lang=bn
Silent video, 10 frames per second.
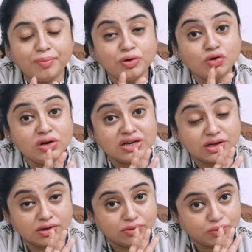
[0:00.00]
এবং ওর
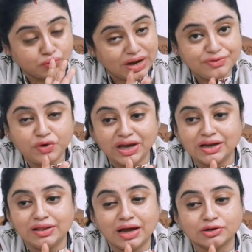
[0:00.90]
ওয়াইফও
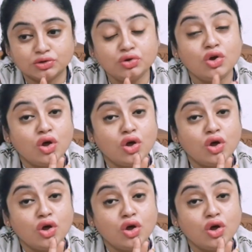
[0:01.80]
এখানে থাকতো